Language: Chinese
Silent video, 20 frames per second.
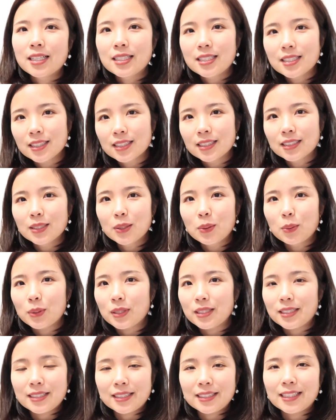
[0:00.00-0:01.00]
这个呢，我
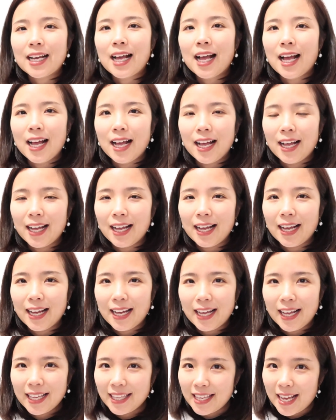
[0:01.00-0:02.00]
已经呃
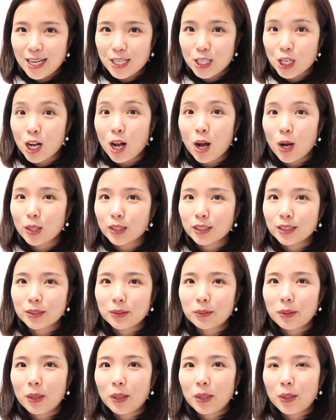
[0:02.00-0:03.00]
养成好习
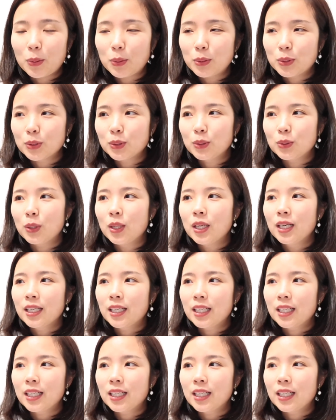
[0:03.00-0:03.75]
惯了，我就